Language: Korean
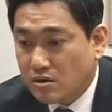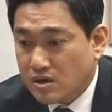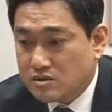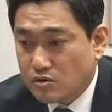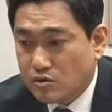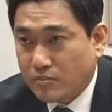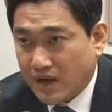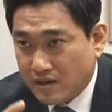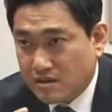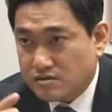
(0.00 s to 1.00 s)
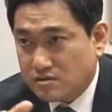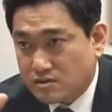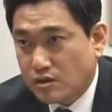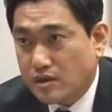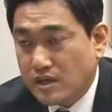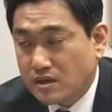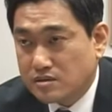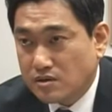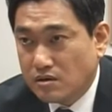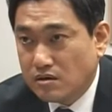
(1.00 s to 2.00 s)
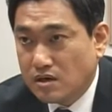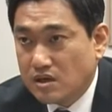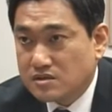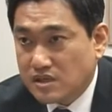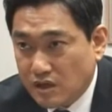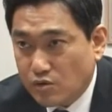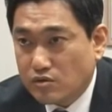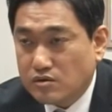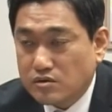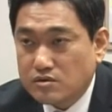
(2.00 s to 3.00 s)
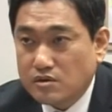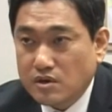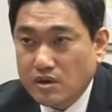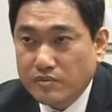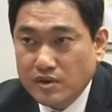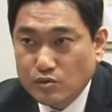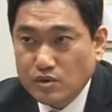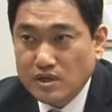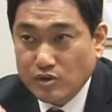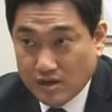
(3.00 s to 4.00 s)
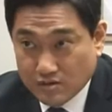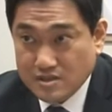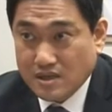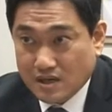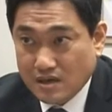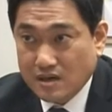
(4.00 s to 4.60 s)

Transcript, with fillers: 결과적으로 방향성을 선회해서 새로운 어떤 정계 개편의 논의가 될 것이다.